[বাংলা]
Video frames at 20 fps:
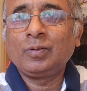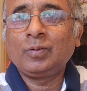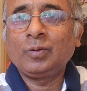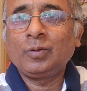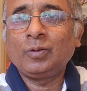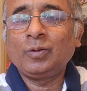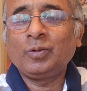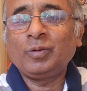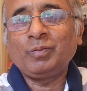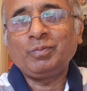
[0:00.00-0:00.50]
তো
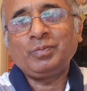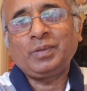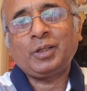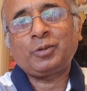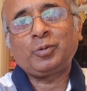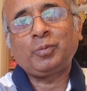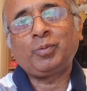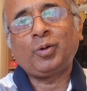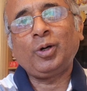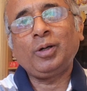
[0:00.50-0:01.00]

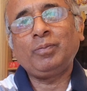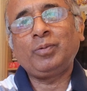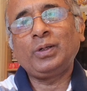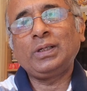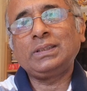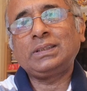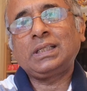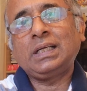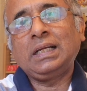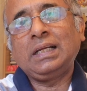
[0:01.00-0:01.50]
একটু ভয়
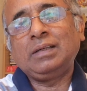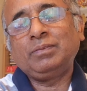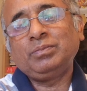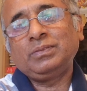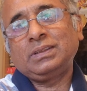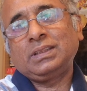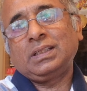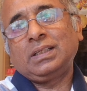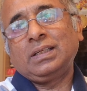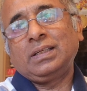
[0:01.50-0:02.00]
ভয়ে ছিলাম
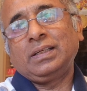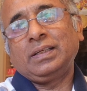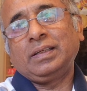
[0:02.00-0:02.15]
যে